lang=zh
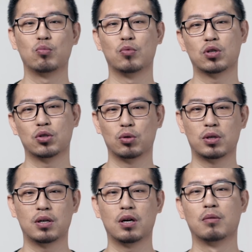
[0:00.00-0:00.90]
局模式就
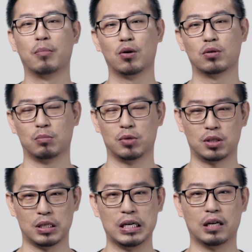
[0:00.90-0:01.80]
更没有什么
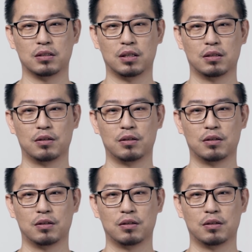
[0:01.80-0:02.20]
可讲的了，